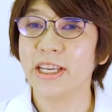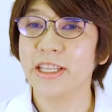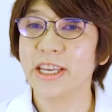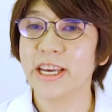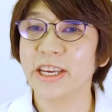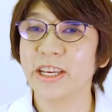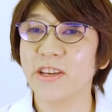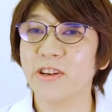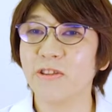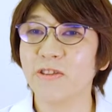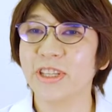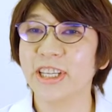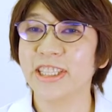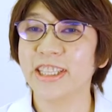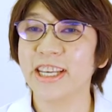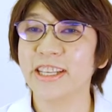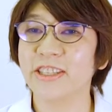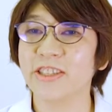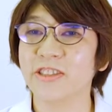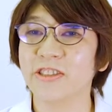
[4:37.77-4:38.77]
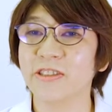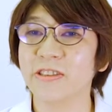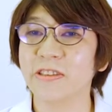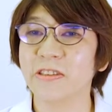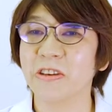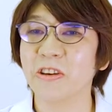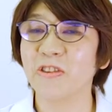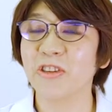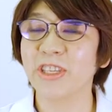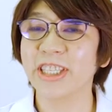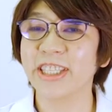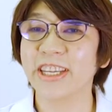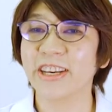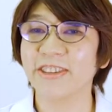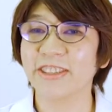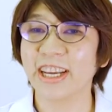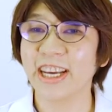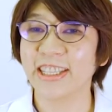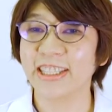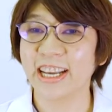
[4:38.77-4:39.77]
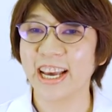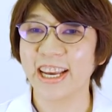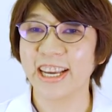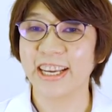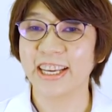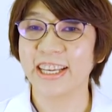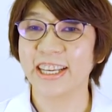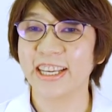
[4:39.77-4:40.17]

適量で摂取するようにしてください。